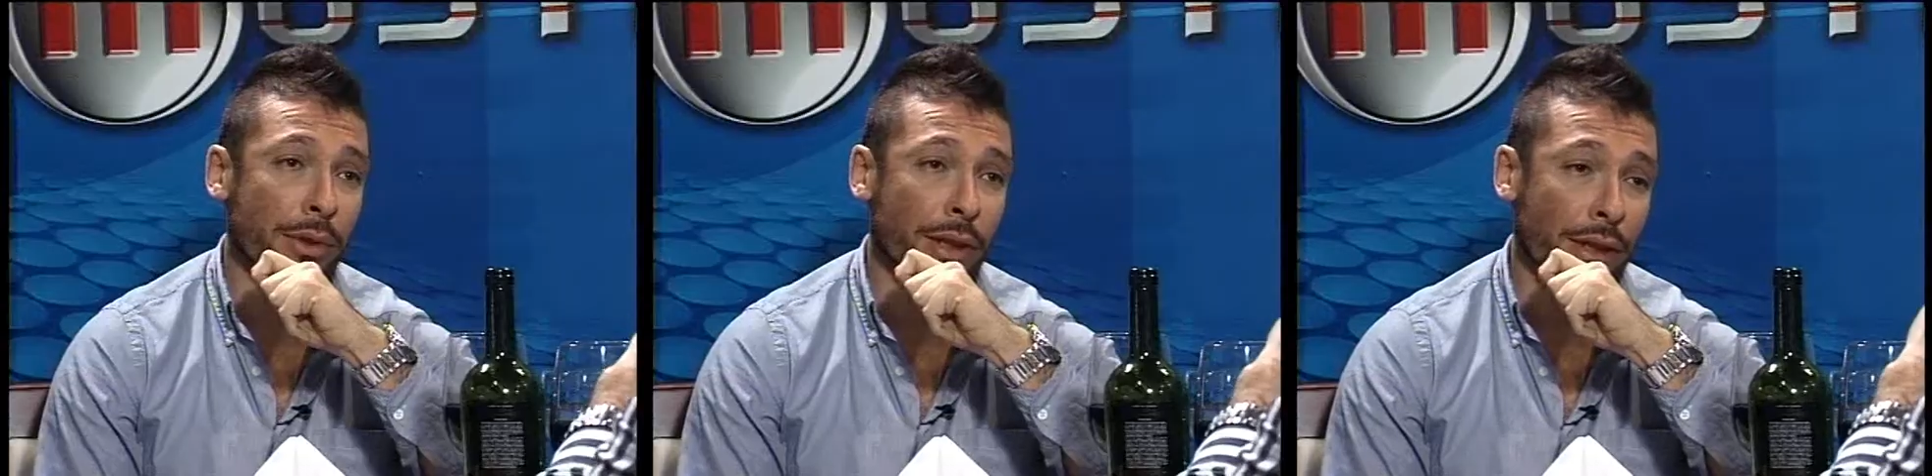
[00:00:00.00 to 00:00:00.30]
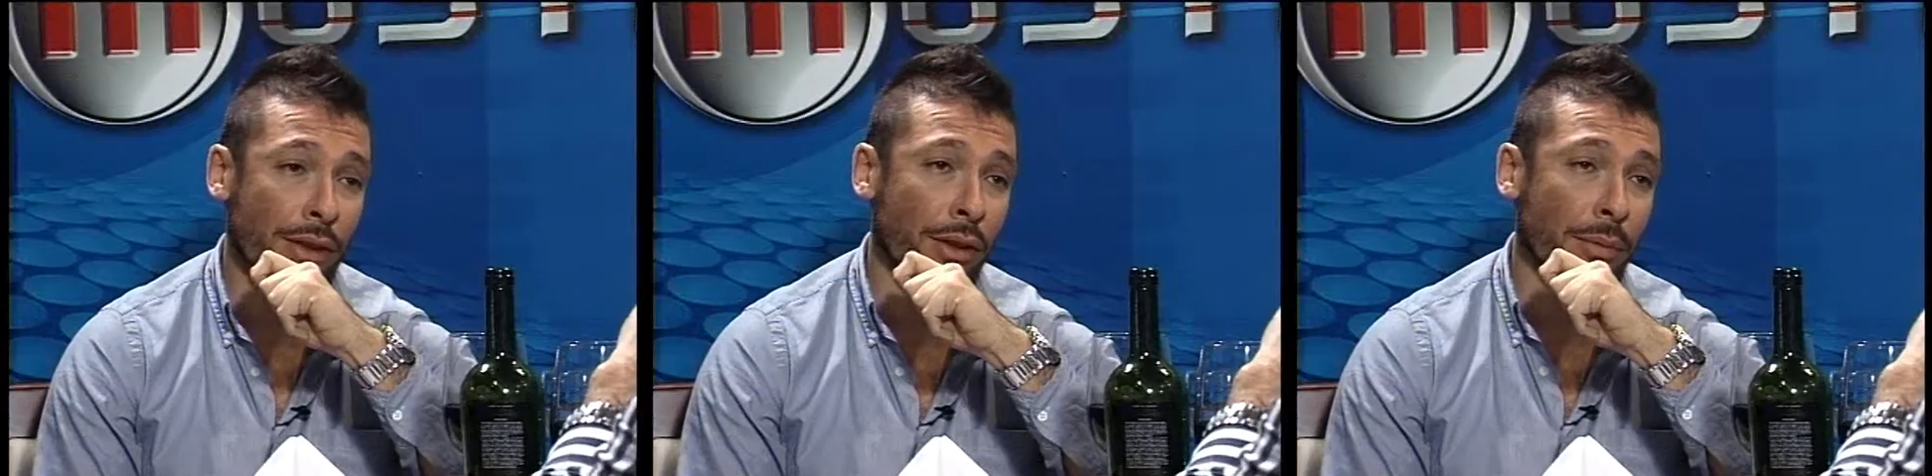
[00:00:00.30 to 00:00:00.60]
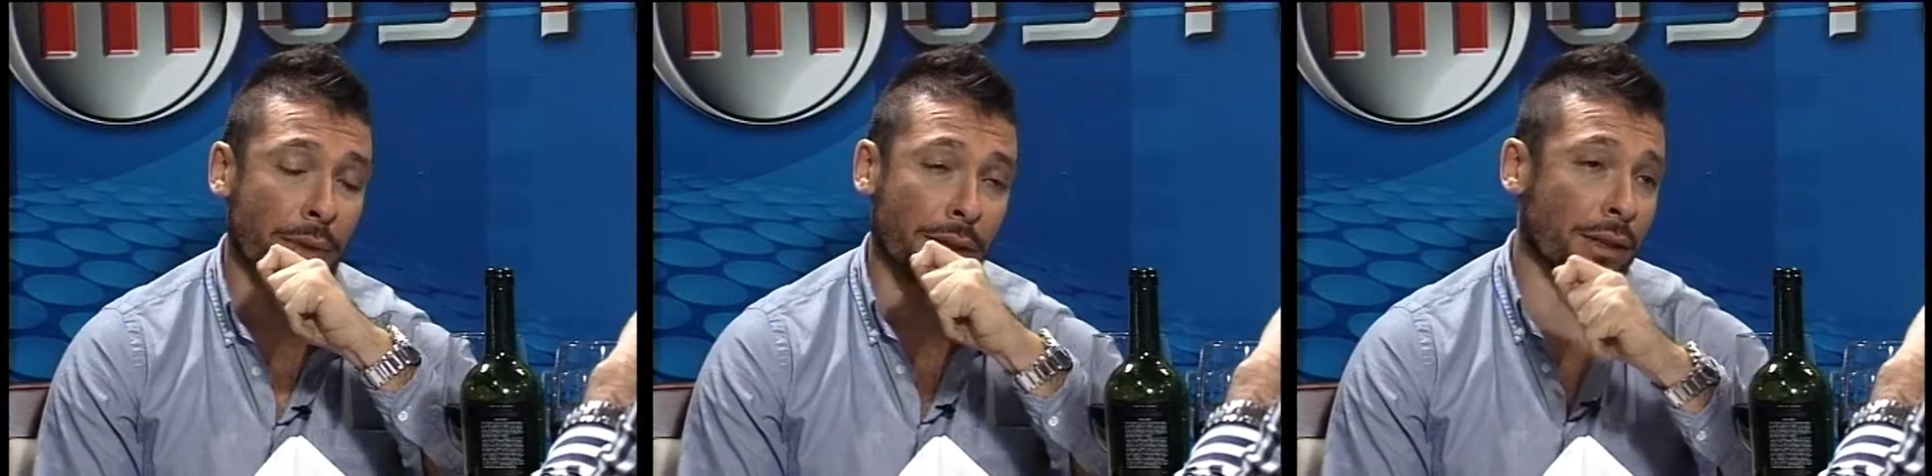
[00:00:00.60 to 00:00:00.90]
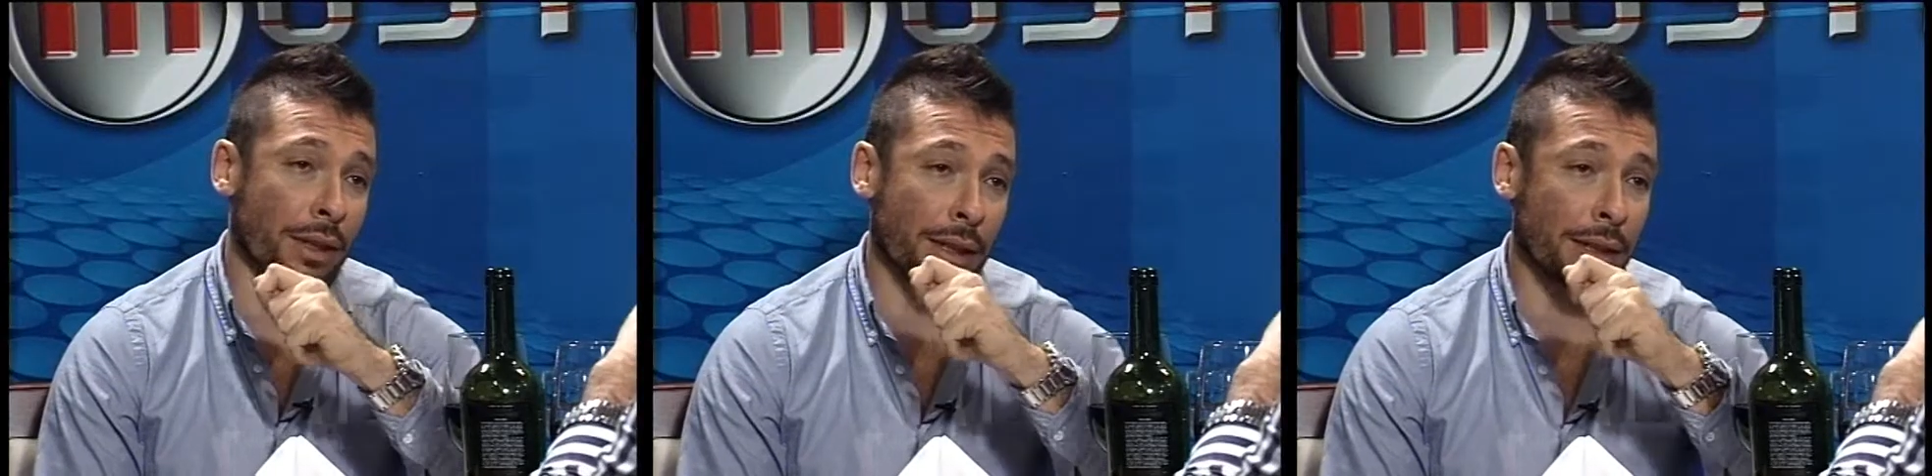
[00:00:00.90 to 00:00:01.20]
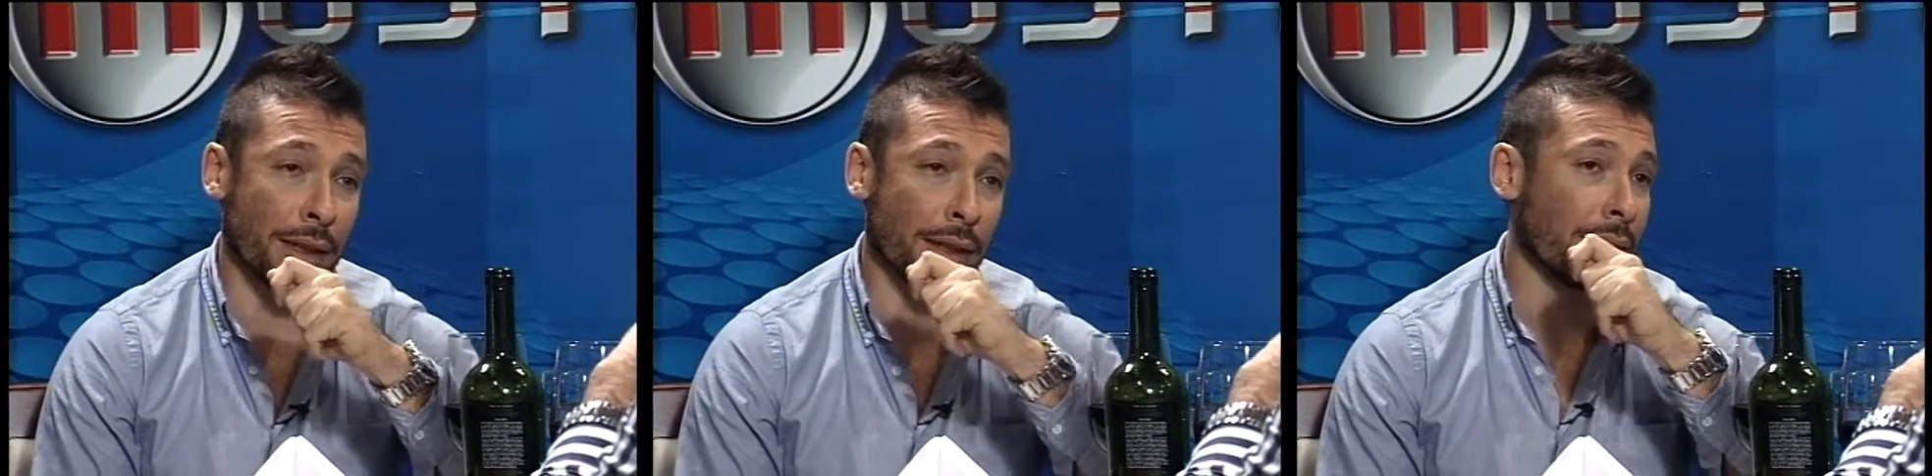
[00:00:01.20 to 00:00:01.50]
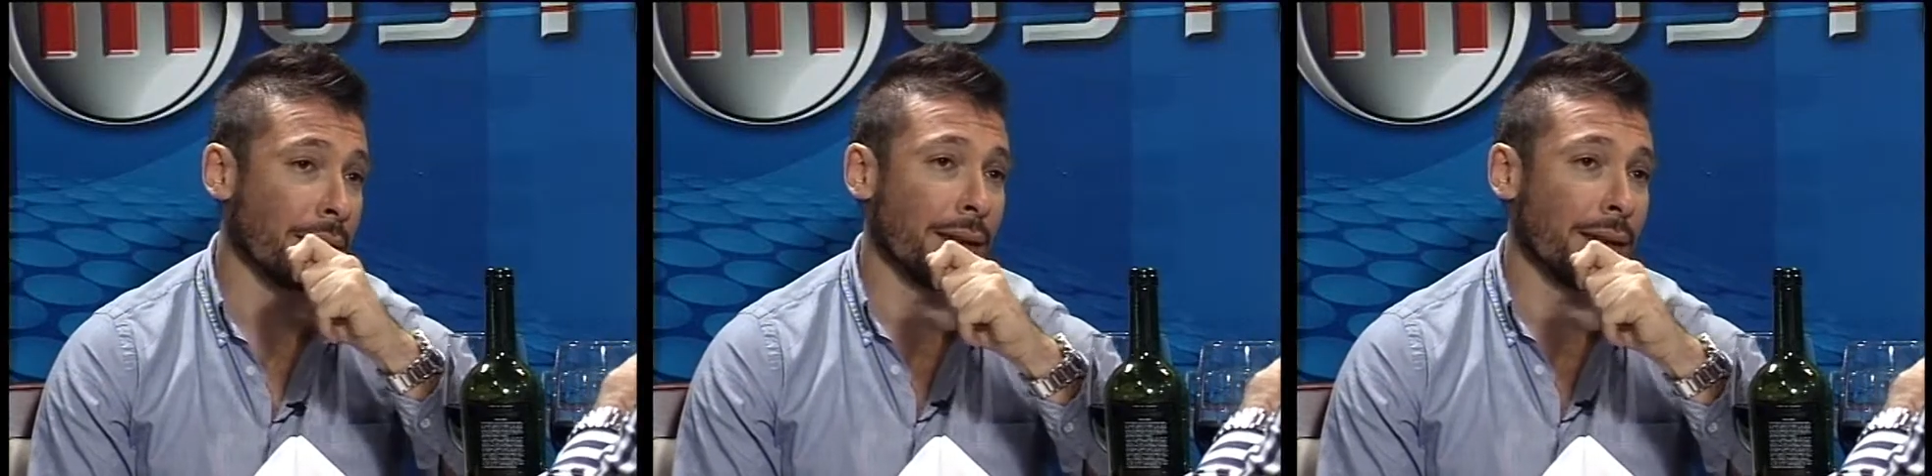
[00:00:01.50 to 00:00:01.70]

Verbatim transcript: en boca de todos, porque acuérdate que